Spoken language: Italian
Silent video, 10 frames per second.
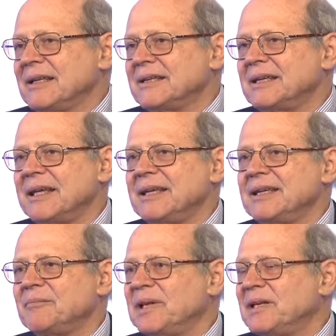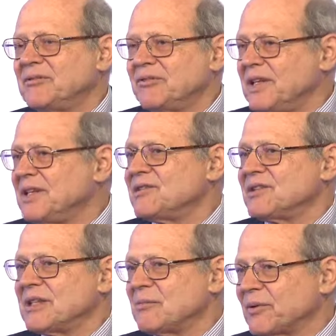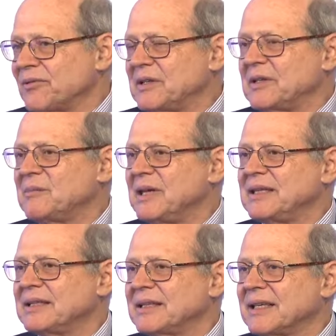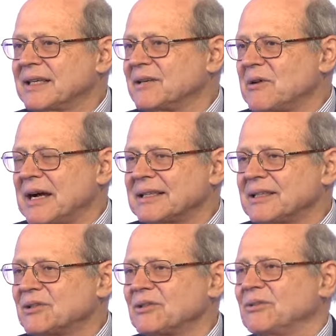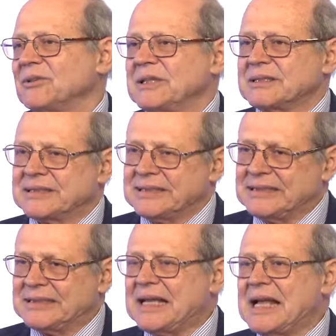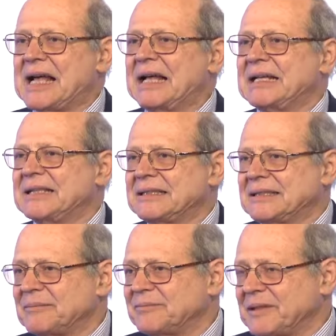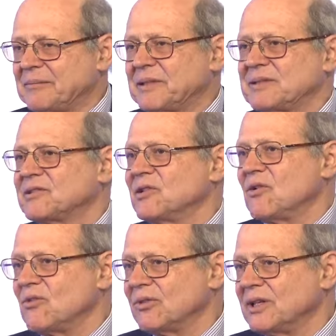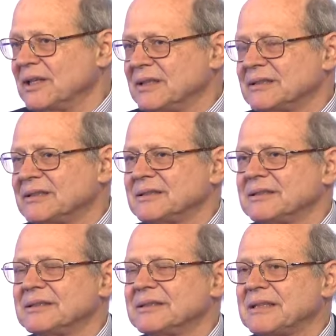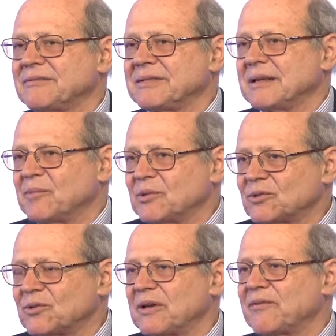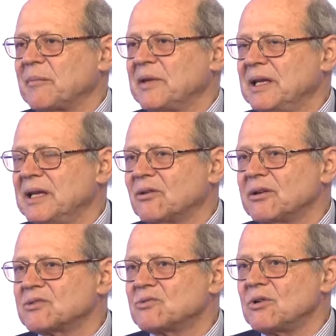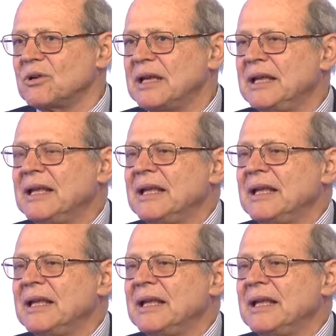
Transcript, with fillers: dei benefici, dei provvedimenti che riguardano la sanità, le pensioni, eh, il rapporto con la famiglia, con la scuola,